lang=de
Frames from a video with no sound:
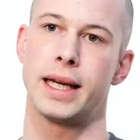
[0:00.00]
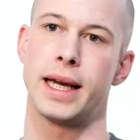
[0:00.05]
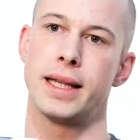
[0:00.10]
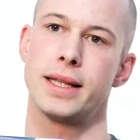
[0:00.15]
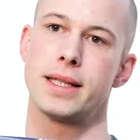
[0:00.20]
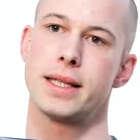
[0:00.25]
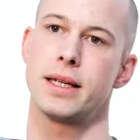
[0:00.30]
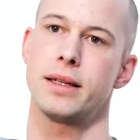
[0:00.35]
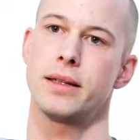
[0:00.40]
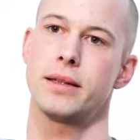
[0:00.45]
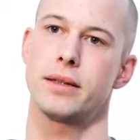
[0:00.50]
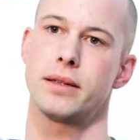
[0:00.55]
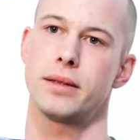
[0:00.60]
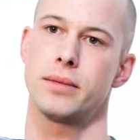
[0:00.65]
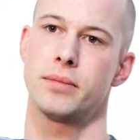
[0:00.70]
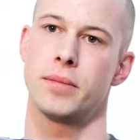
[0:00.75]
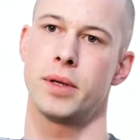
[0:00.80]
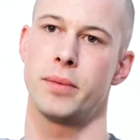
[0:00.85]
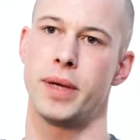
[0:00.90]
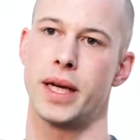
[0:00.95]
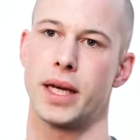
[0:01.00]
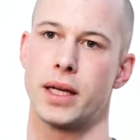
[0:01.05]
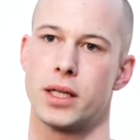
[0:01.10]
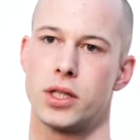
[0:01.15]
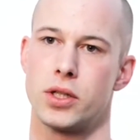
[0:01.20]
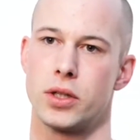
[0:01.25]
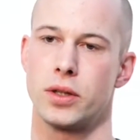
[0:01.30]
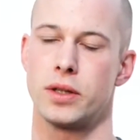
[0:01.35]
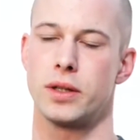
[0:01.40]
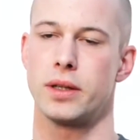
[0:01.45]
Glänzend, man merkt
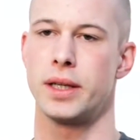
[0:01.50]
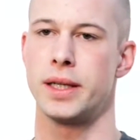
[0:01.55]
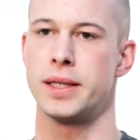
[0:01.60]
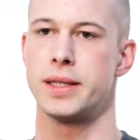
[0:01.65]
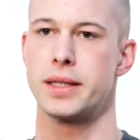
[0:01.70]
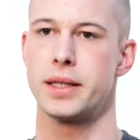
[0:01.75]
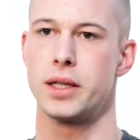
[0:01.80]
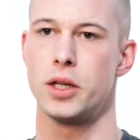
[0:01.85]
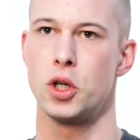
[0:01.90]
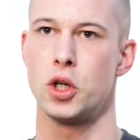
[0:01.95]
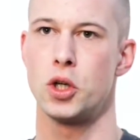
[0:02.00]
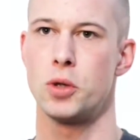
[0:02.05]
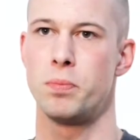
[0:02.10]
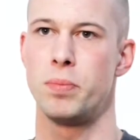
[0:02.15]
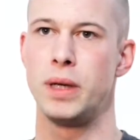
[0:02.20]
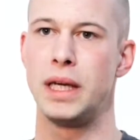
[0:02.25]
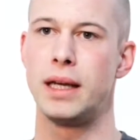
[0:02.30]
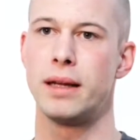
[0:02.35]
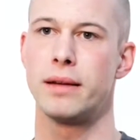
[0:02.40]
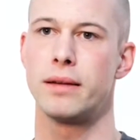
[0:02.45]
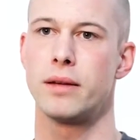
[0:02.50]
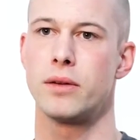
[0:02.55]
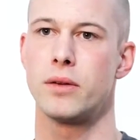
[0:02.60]
schon, es spiegelt